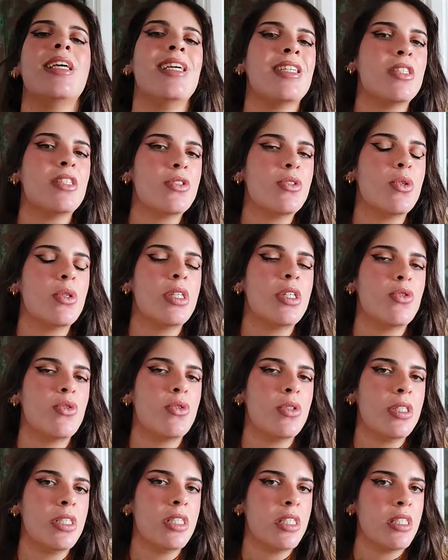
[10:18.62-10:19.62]
Et quand on
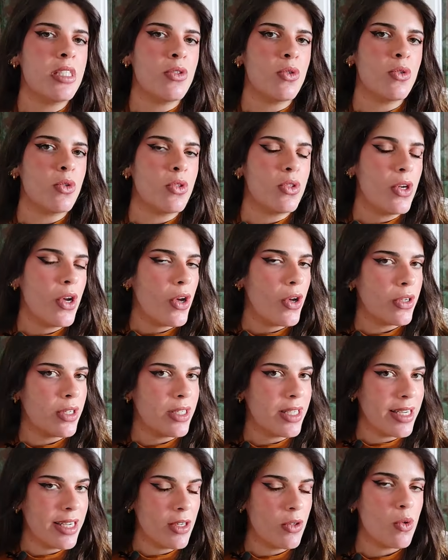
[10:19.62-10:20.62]
étudie des auteurs
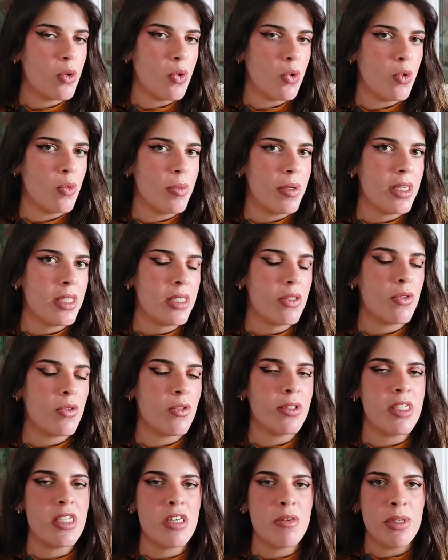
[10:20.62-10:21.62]
gréco-romains,
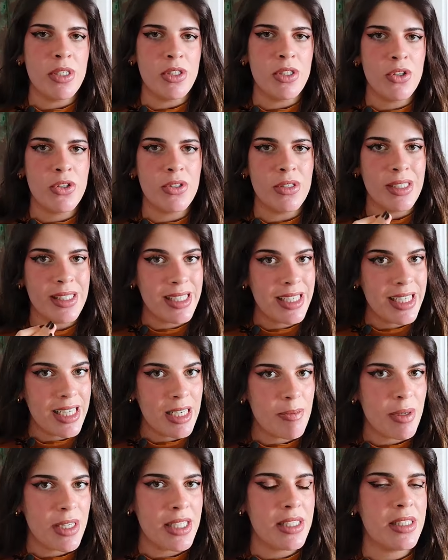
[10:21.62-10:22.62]
on a une méthode très
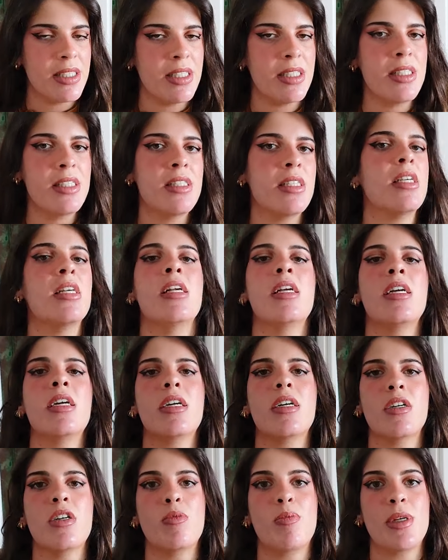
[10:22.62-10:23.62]
précise
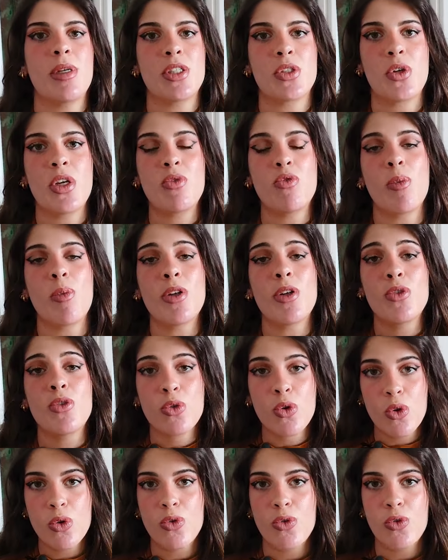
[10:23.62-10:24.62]
euh, parce qu'il faut prendre du
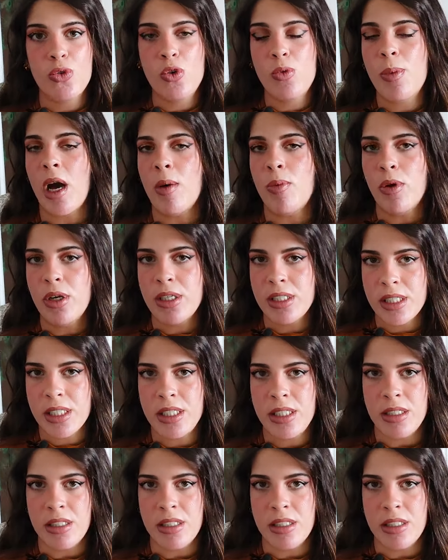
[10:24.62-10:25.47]
recul par rapport à ce qu'ils